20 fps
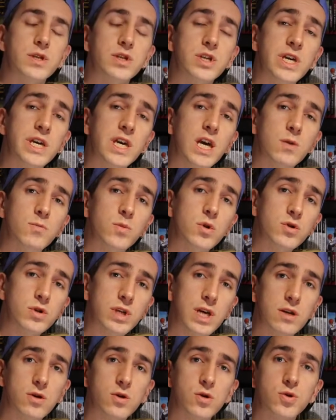J'ai également
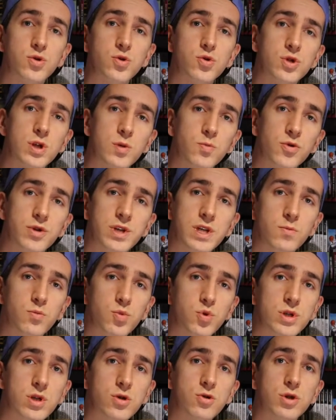quelques jeux japonais
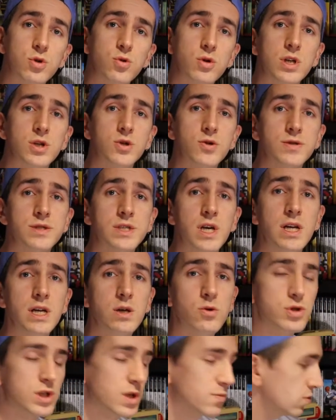puisque j'ai eu la chance
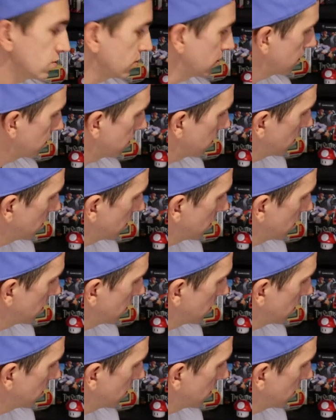d'aller au Japon.